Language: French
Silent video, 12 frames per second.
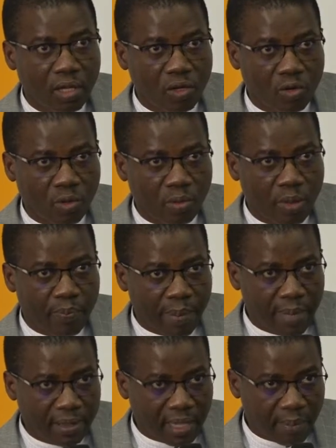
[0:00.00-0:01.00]
ne me
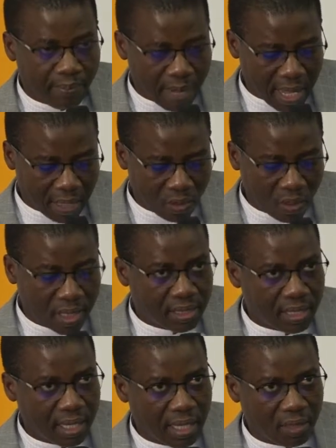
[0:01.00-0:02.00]
permettra pas de
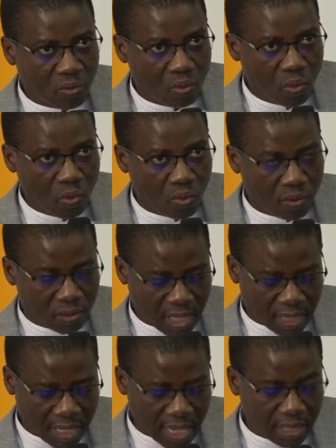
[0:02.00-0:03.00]
lister toutes
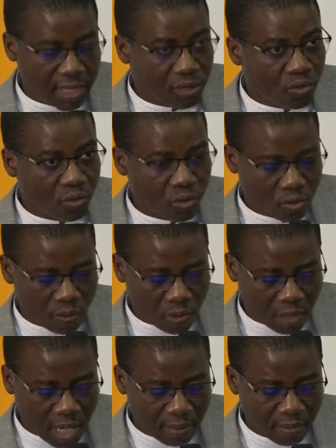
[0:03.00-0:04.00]
les réalisations de ce
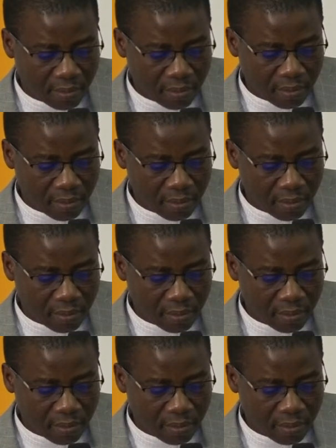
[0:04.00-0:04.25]
programme,